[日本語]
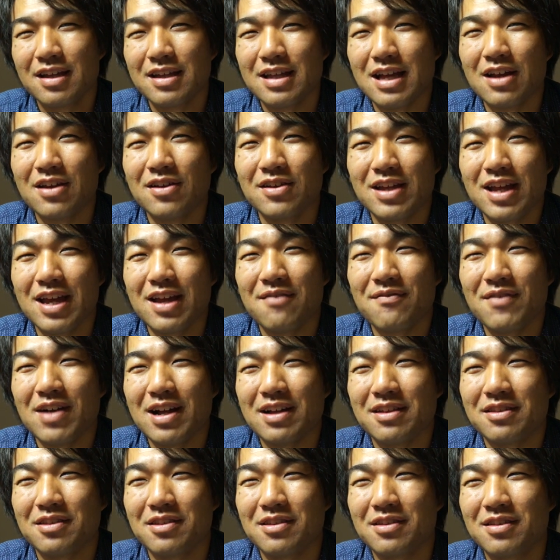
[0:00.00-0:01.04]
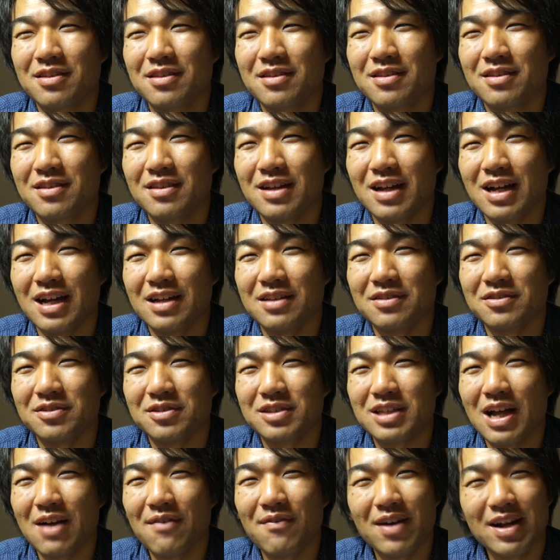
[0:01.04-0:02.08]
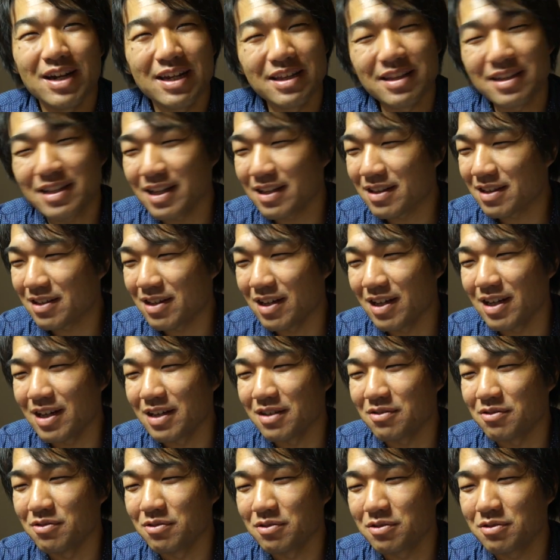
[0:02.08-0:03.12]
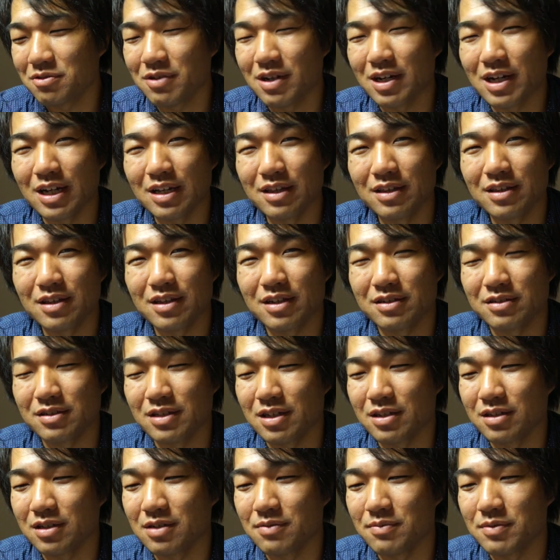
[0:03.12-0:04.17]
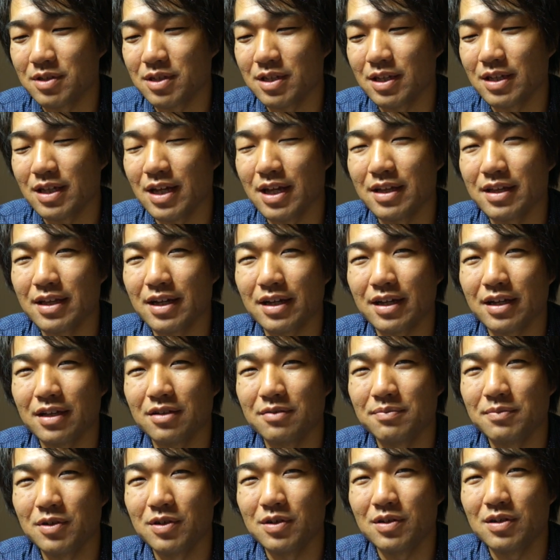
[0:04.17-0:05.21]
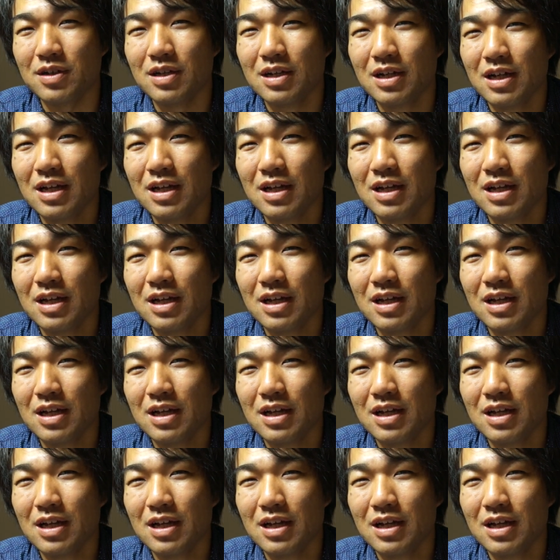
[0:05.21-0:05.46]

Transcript: なので、まあ、あのたまにしか使わないと本当わかんなくなるかもしれないんだけども、